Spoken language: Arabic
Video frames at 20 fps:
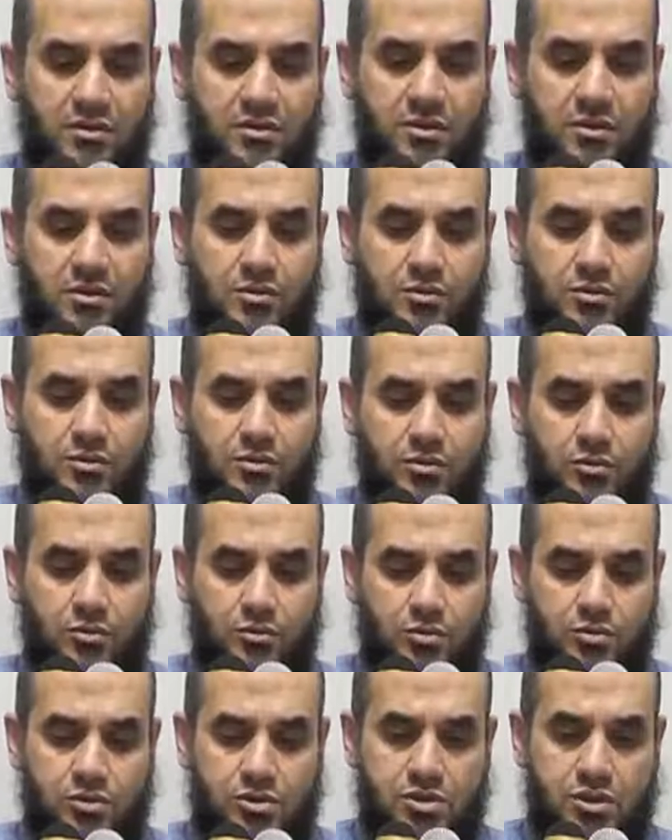
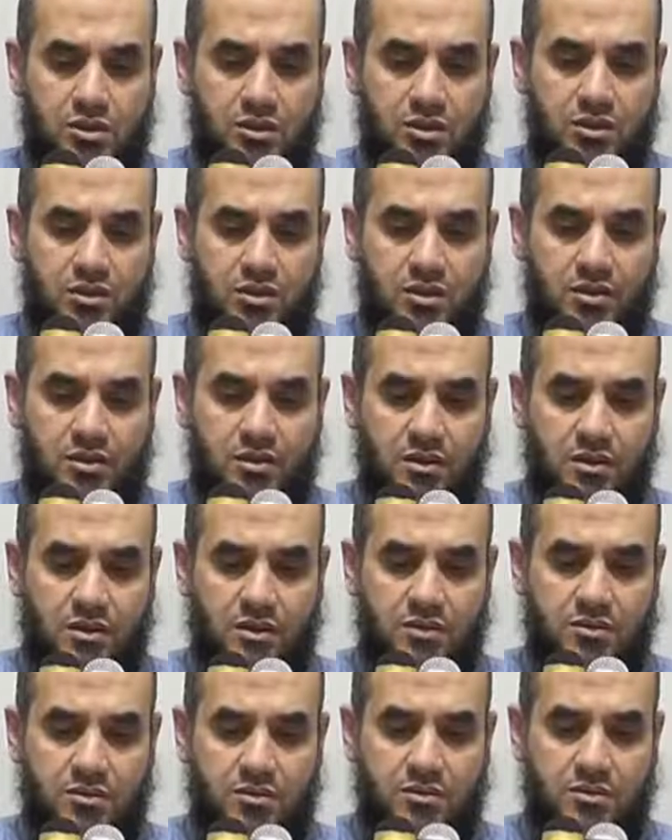تقتلوا الصيد
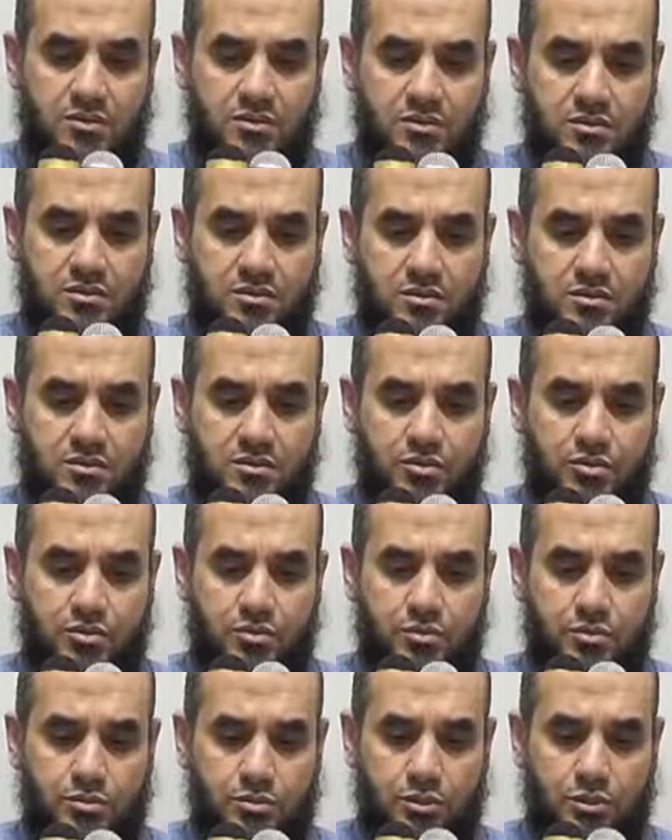
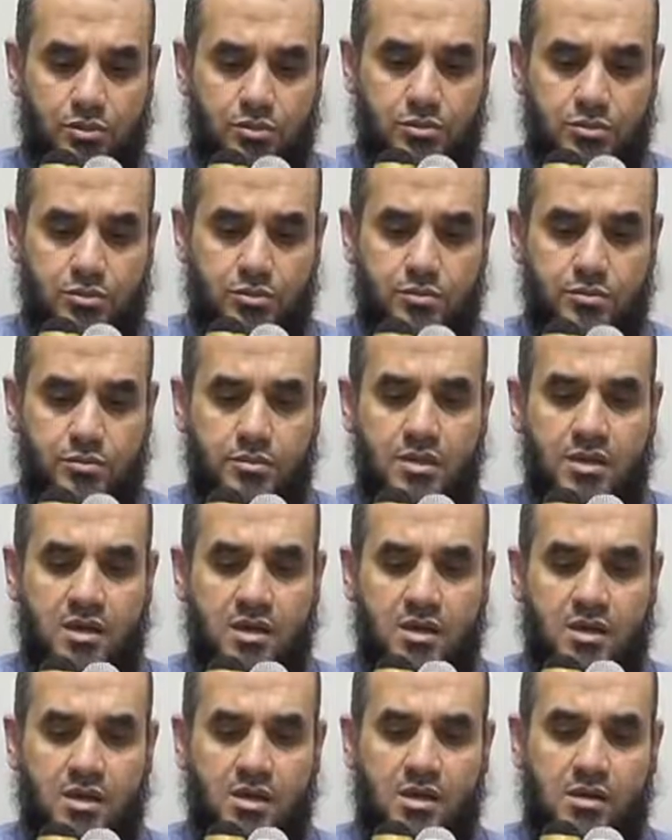وأنتم حرم
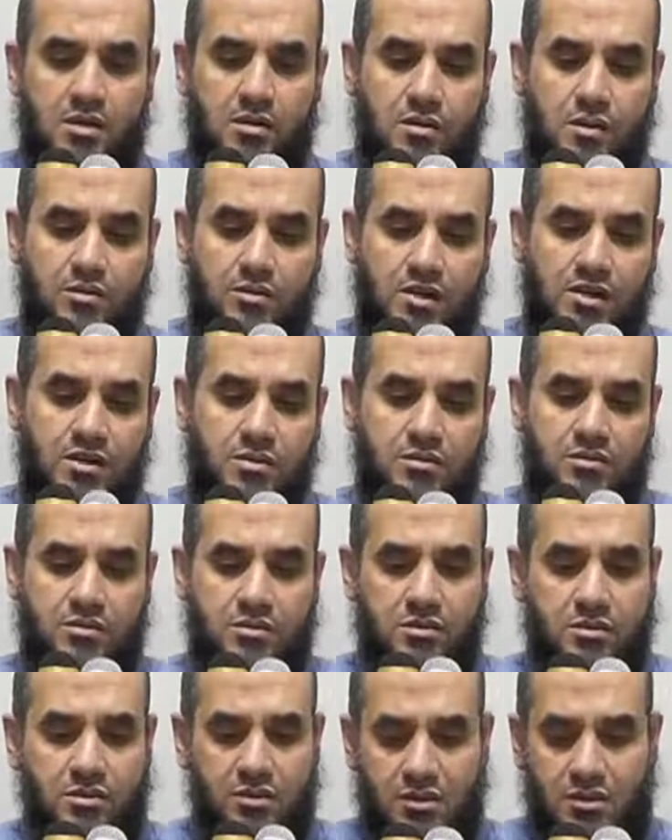
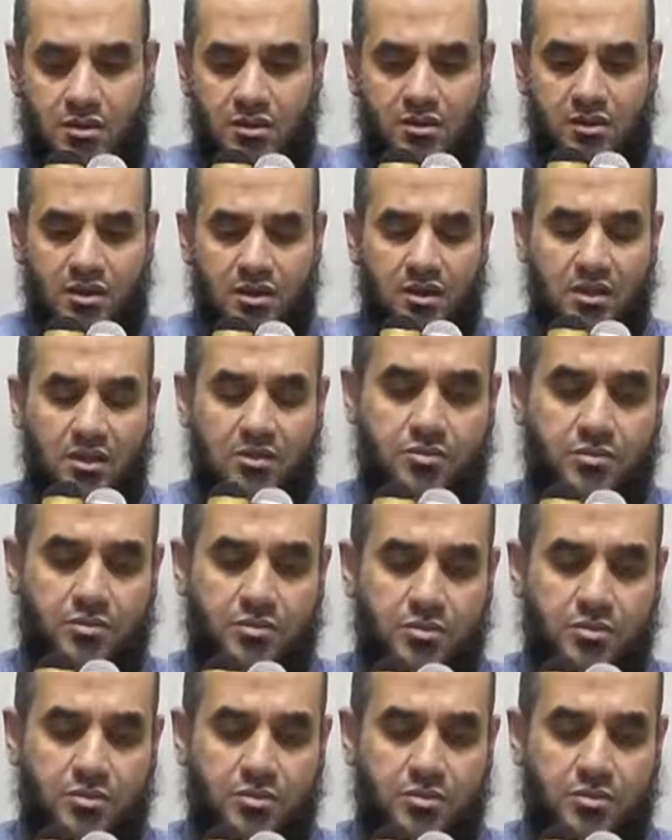ومن قتله